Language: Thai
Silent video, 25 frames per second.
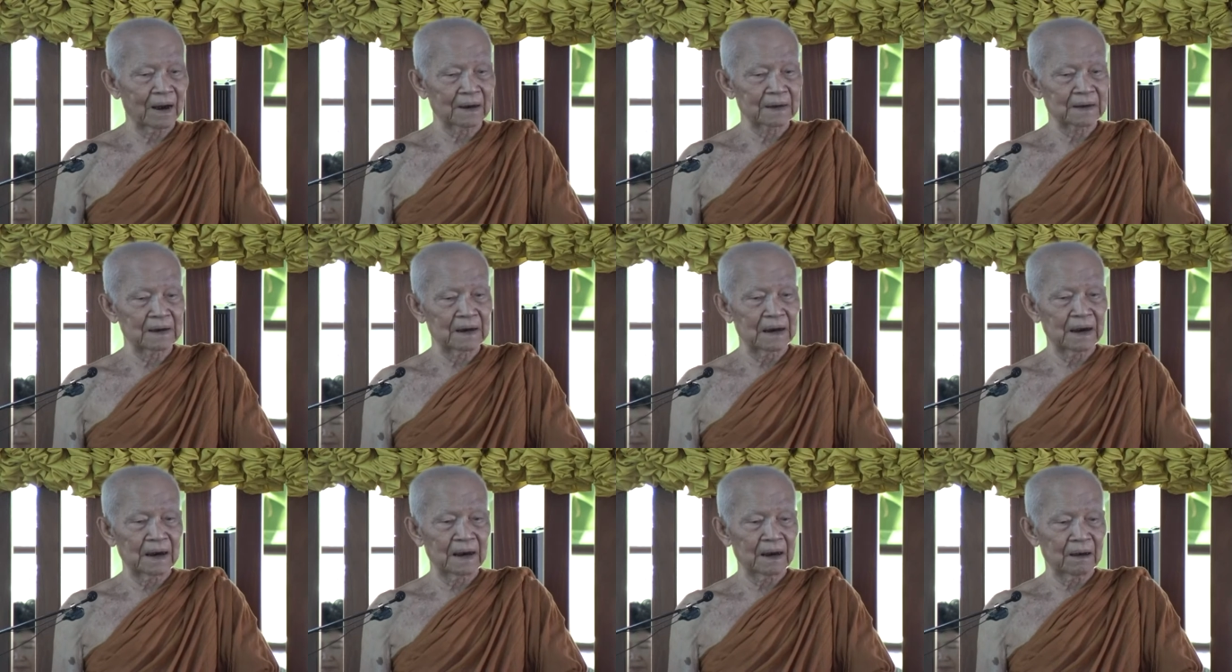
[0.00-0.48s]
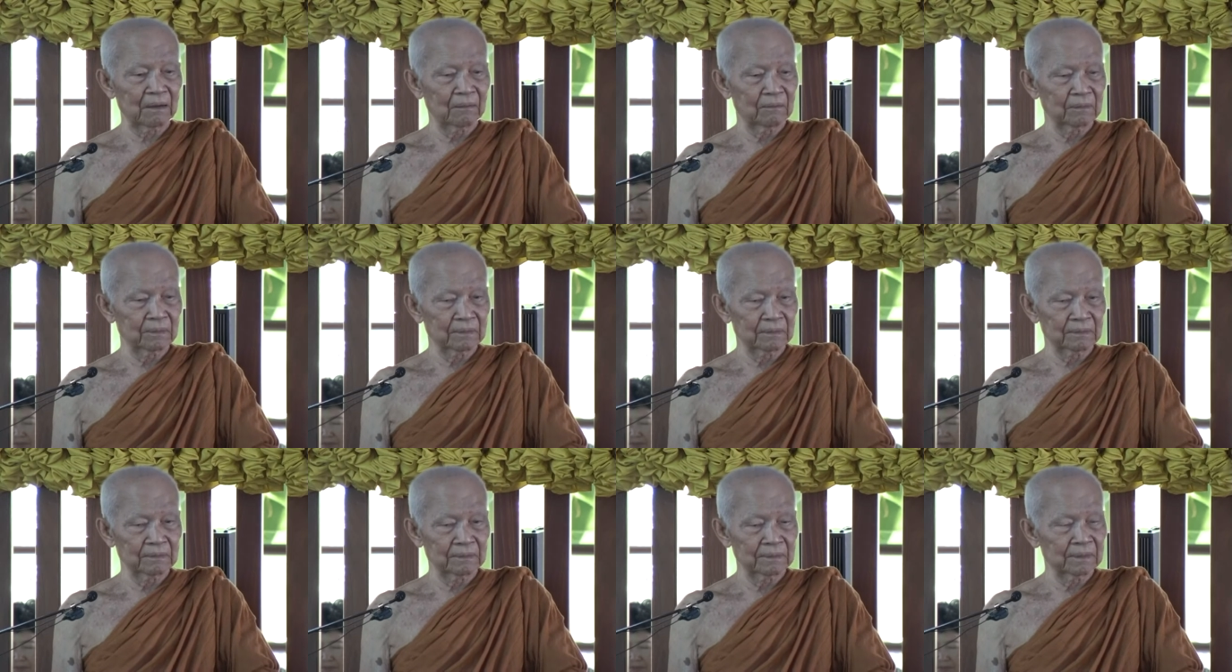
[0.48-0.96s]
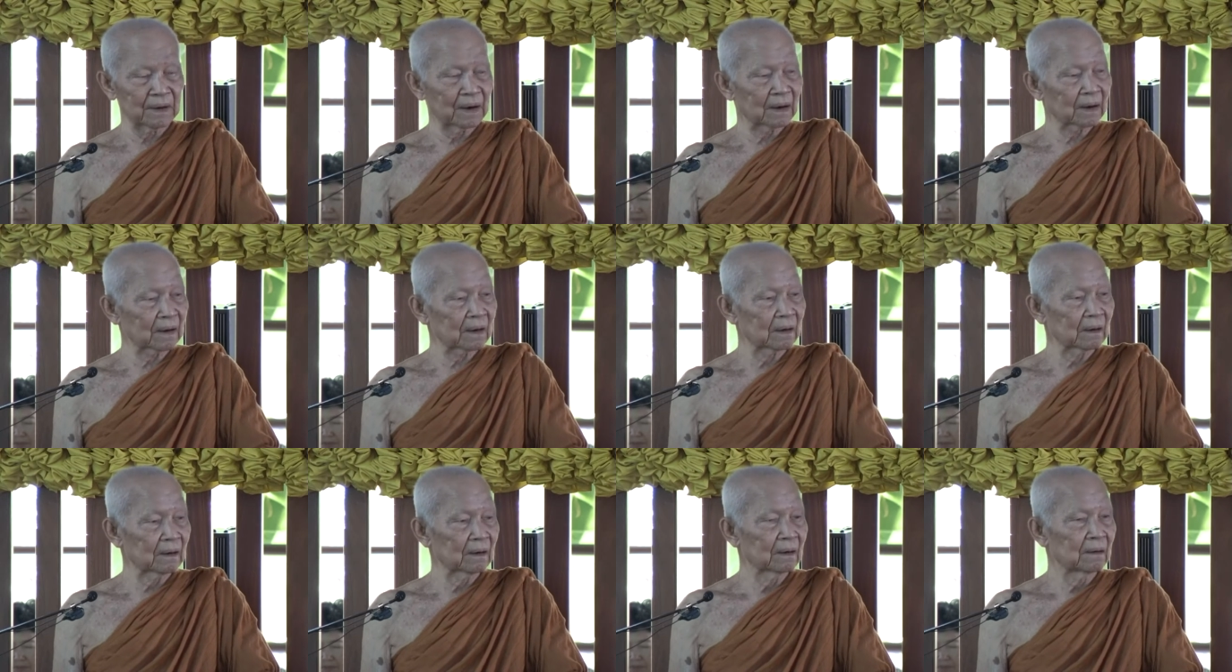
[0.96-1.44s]
นอยู่แล้วยัง
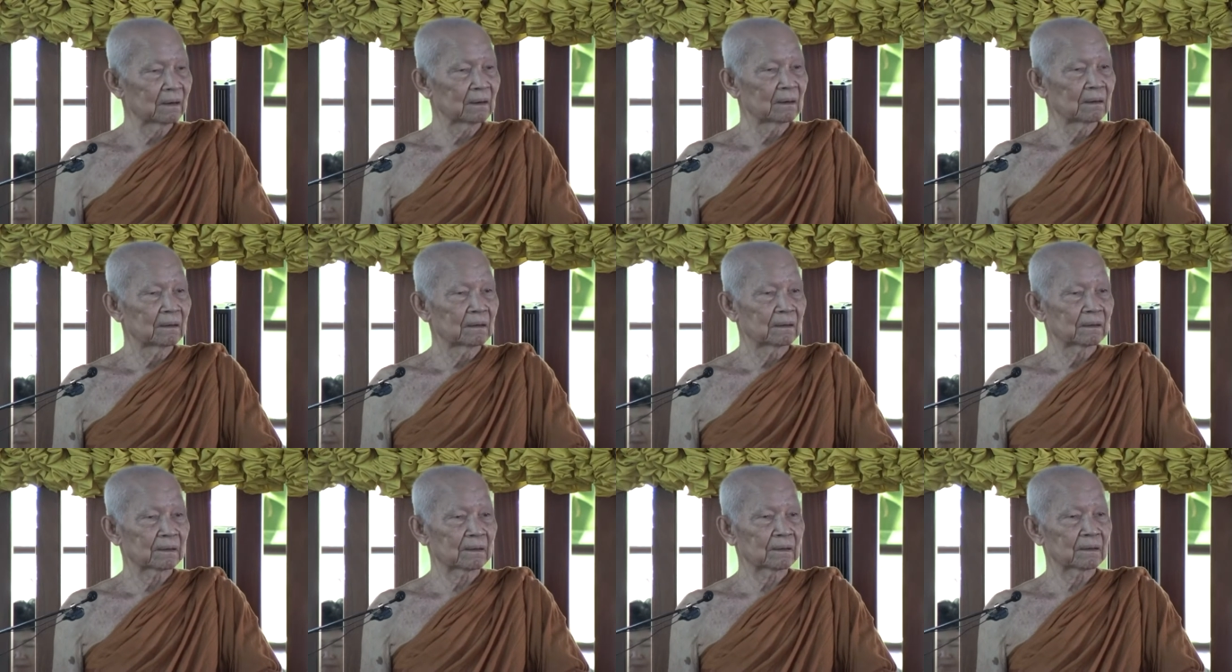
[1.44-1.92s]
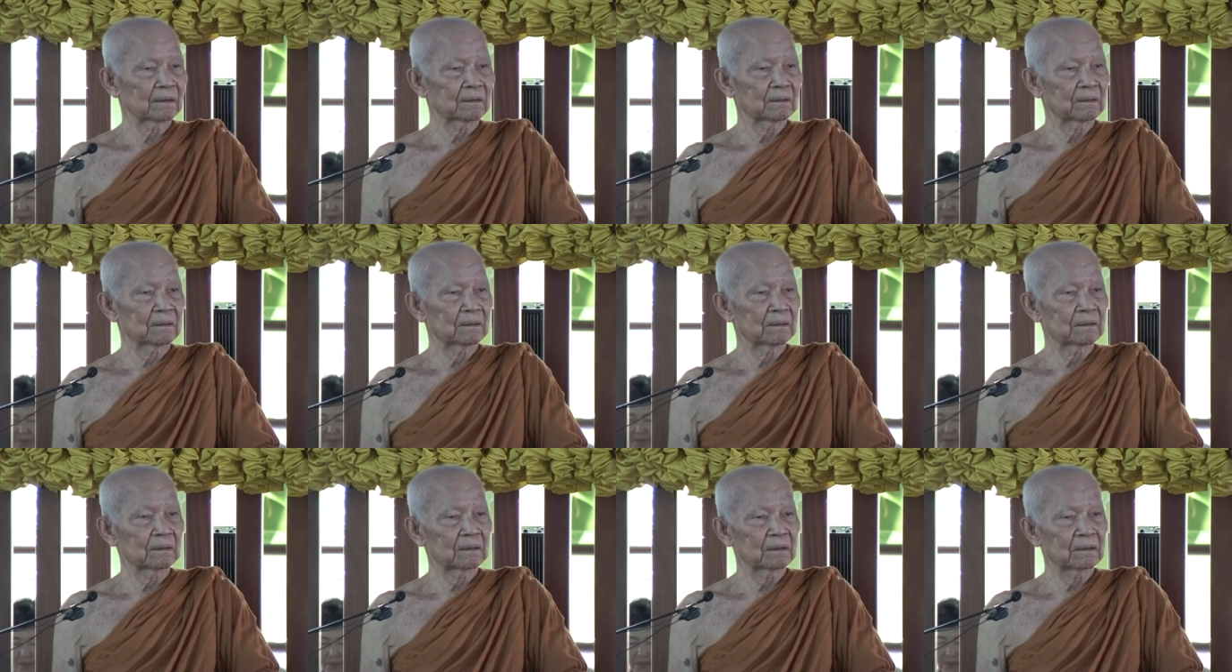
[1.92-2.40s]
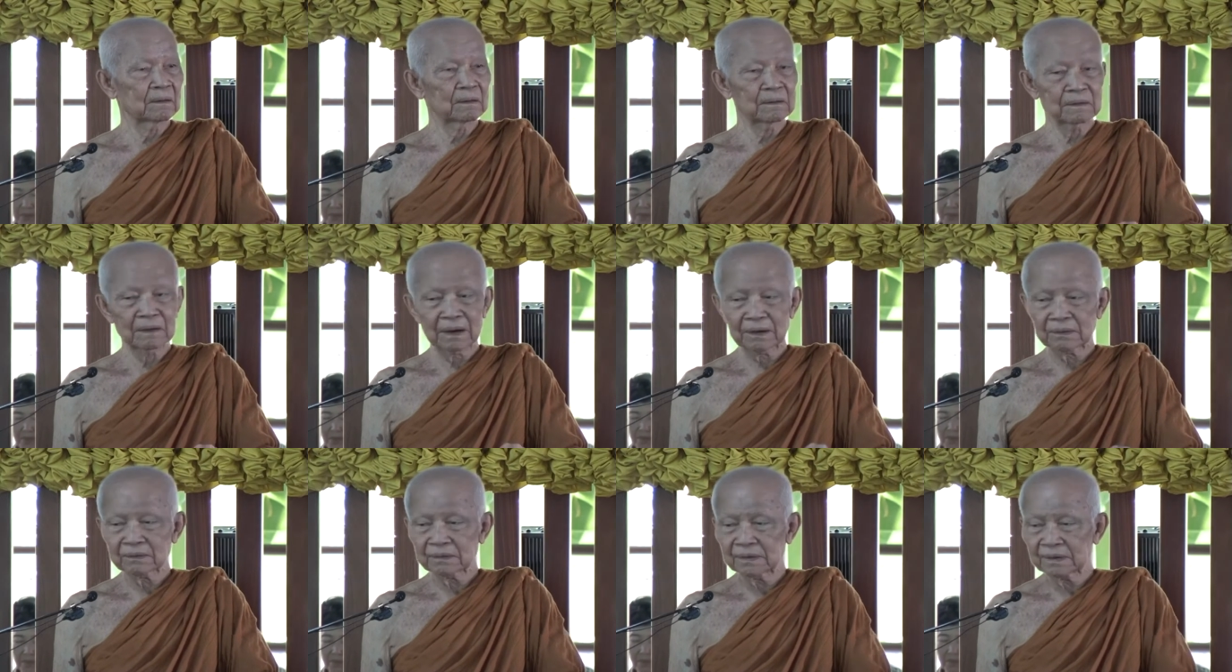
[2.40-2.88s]
เหลื
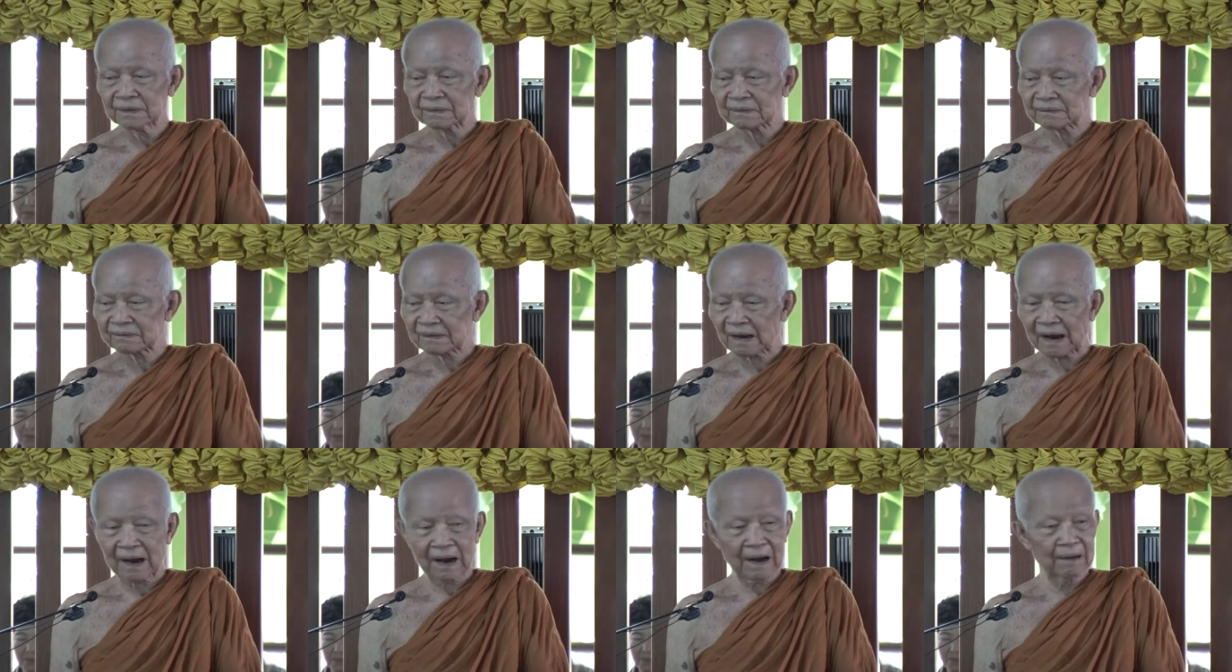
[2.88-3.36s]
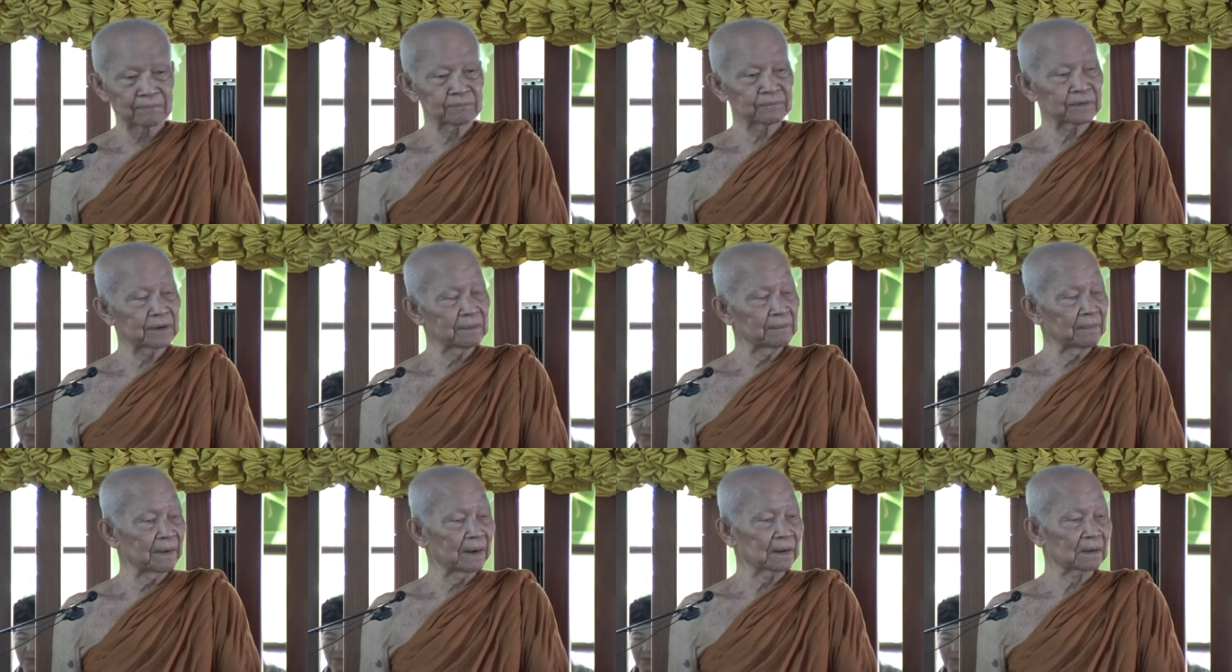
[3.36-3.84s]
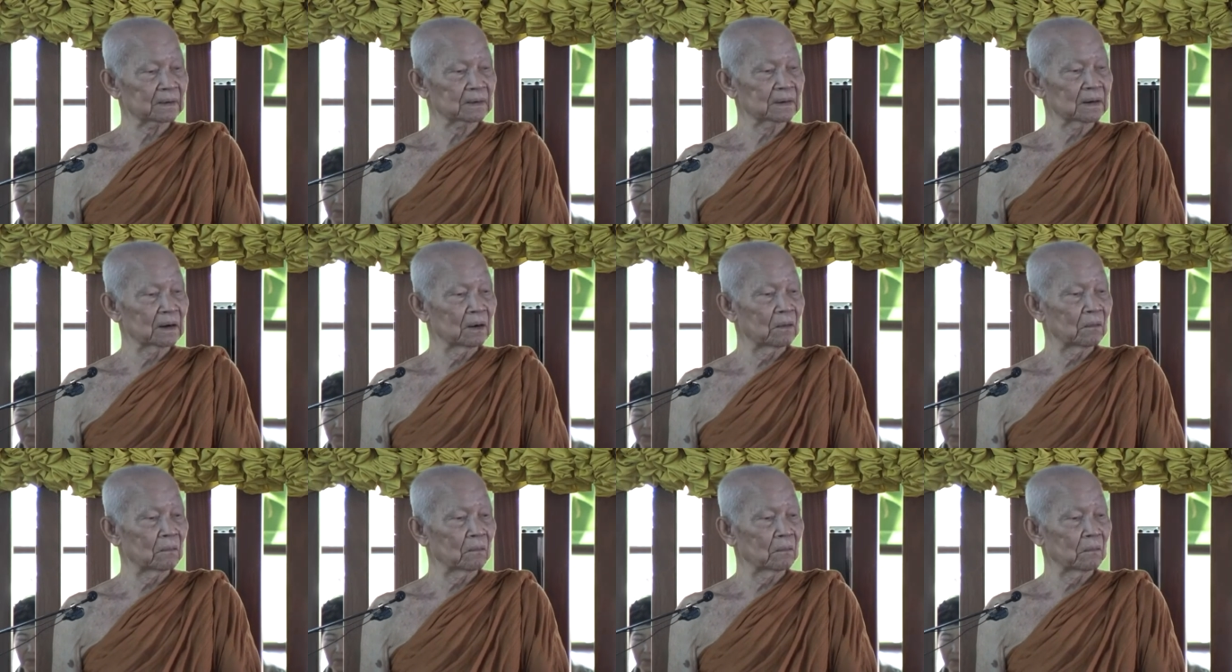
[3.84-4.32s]
ออีกสามสิบเอ็ด
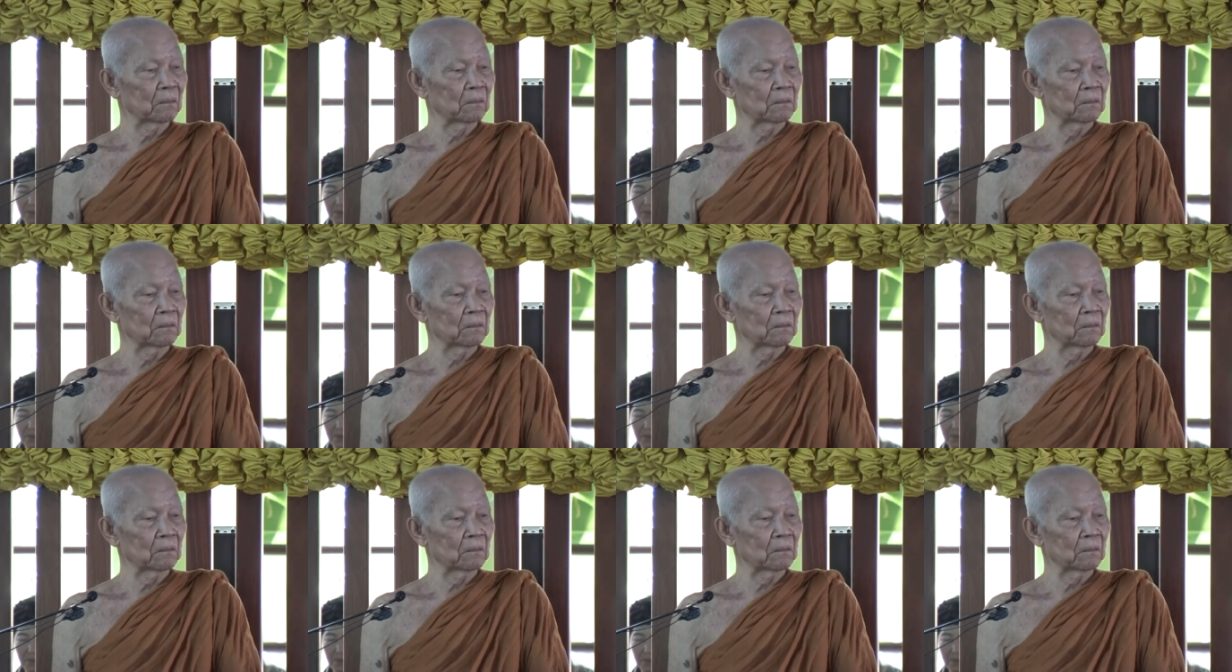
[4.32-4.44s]
กิโล